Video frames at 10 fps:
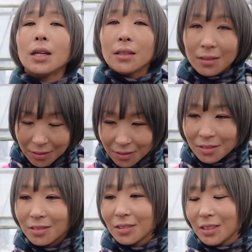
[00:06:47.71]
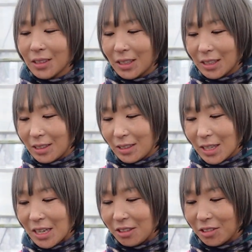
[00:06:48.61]
合でね。
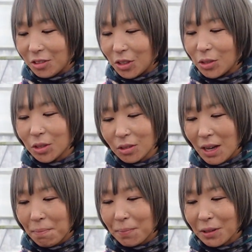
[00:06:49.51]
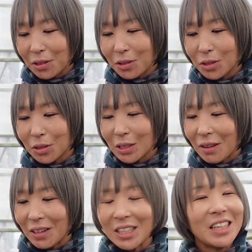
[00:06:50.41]
多肉の様子を、葉っぱの様子を
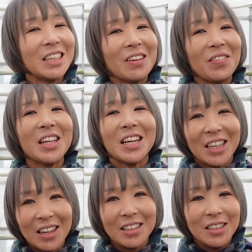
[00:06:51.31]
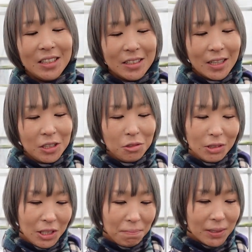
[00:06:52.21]
触りながら見ながら。最初
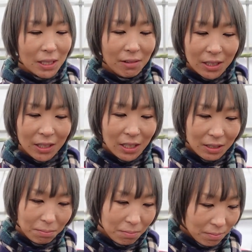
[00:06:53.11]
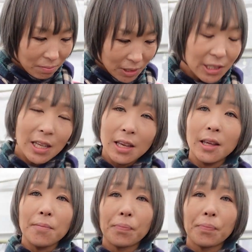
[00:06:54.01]
はやっぱ触ったりして